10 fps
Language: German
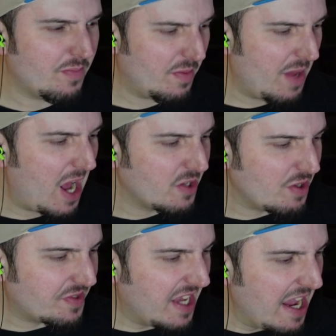also
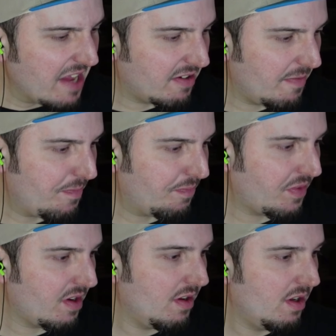es geht.
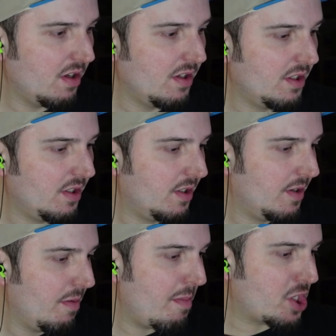
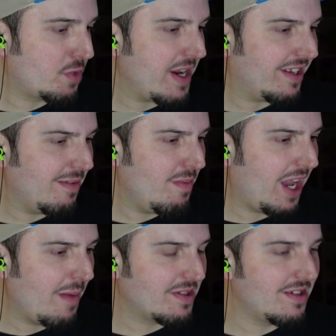Man schmeckt die Beere ein
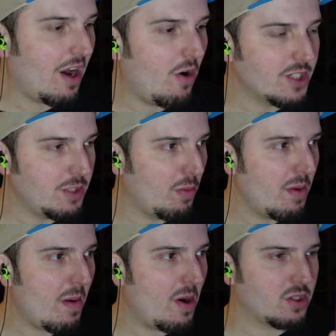bisschen raus. Ich probiere
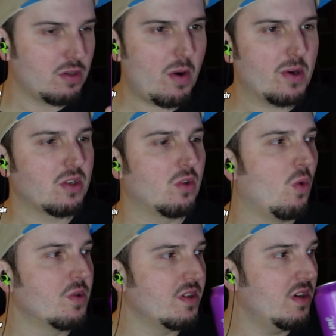mal was, nochmal aus der
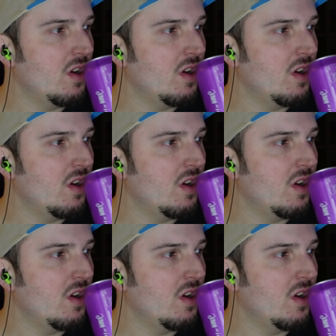Dose.